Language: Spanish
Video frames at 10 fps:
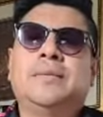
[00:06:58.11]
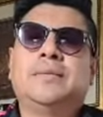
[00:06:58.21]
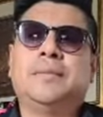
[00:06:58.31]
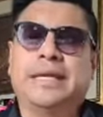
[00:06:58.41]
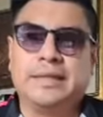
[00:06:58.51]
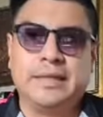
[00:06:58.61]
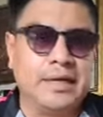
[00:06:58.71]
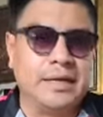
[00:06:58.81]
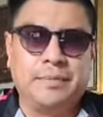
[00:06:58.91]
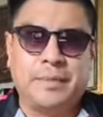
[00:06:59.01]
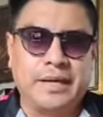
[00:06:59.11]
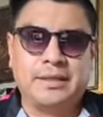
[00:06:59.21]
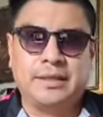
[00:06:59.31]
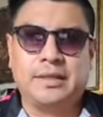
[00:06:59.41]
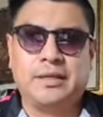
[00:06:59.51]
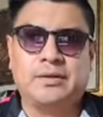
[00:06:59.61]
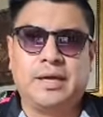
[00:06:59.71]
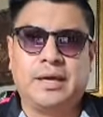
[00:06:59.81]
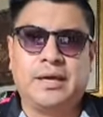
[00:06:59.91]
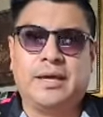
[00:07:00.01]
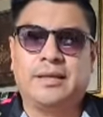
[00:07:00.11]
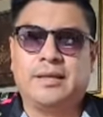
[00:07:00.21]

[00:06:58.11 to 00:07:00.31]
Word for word: vender parte de lo que he